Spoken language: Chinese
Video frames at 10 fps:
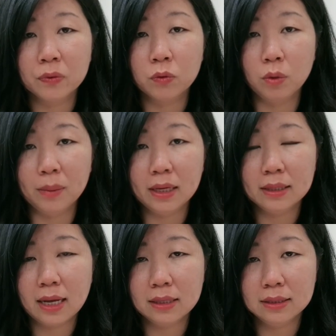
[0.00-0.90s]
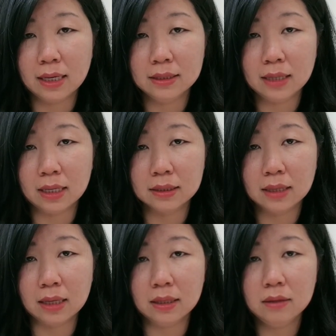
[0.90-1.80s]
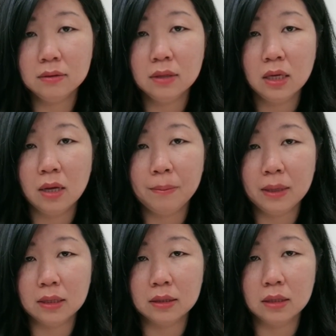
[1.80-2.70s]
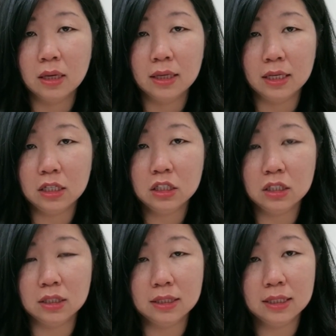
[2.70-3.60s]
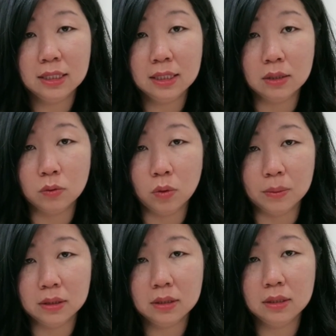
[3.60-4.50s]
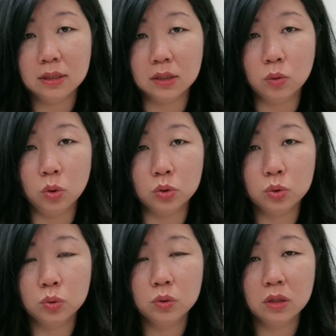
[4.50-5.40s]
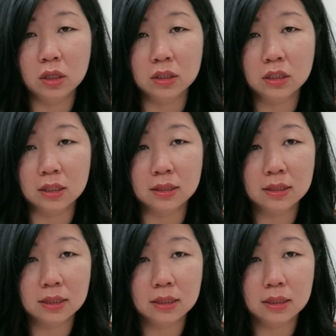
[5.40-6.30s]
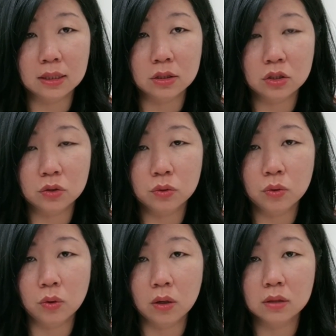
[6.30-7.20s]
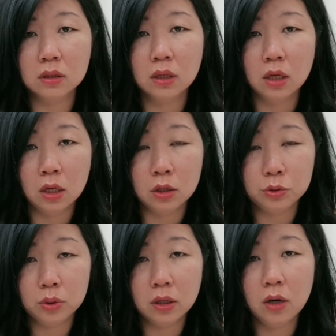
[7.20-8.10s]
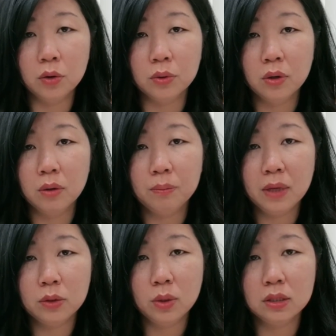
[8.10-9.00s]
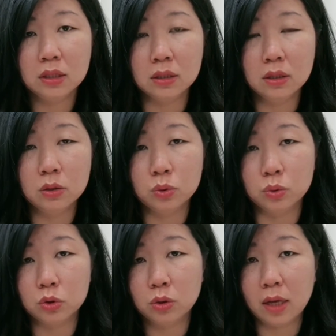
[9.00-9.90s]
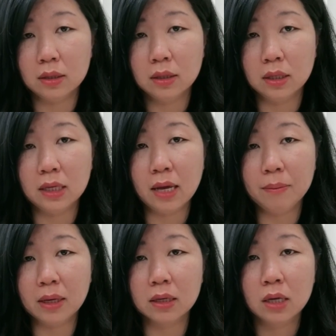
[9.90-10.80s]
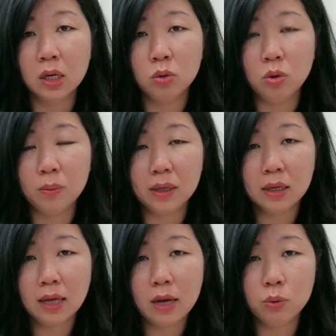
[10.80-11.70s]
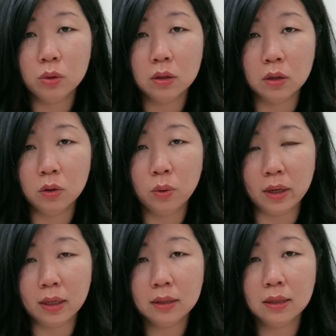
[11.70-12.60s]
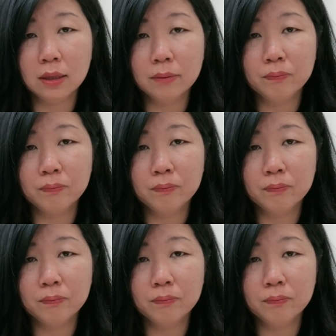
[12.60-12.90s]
我们应当常常感恩，并以此激励我们自己活出合神心意的生活。最后，面对神的主权和怜悯，我们应该如何回应呢？